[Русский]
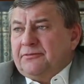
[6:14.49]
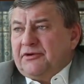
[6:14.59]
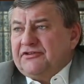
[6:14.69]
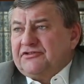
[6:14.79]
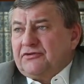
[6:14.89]

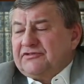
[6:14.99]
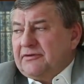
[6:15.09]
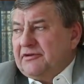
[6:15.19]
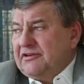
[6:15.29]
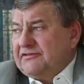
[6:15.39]

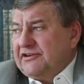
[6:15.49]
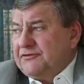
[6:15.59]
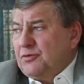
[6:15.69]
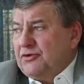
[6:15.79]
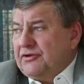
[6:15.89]
Приднестровской Молдавской
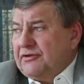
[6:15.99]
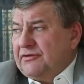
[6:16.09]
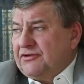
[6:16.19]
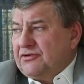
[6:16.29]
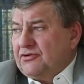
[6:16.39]
Республики,
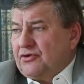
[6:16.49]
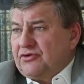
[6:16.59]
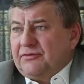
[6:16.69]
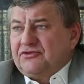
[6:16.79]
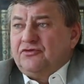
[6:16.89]
значит,
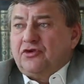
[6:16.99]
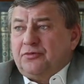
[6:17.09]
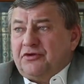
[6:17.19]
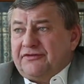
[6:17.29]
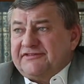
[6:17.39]
орденом
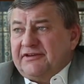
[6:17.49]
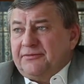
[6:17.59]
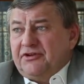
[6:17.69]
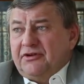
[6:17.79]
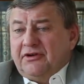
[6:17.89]
Суворова первой
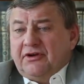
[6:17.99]
степени.